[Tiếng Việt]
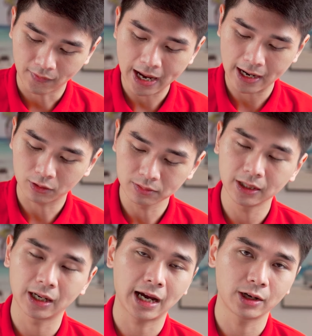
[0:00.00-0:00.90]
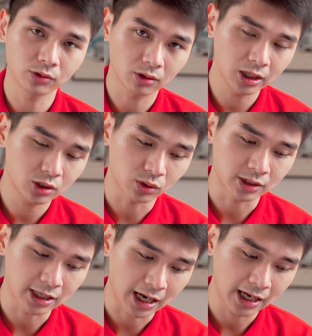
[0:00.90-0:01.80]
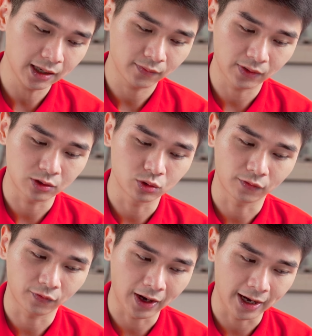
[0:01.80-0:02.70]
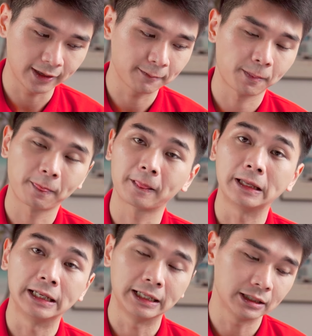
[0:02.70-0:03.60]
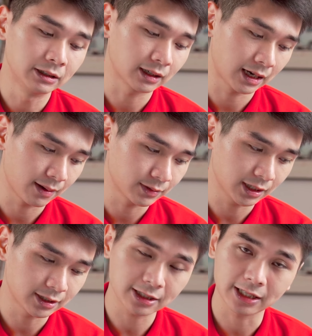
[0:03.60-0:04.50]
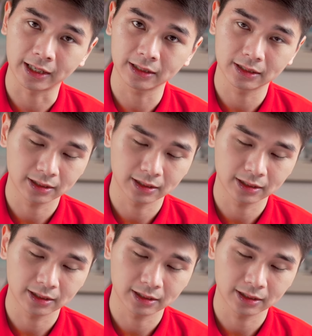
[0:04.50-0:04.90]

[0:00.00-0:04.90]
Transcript: và cũng như là hai nút click chuột trái và chuột phải thì được làm rất là chắc chắn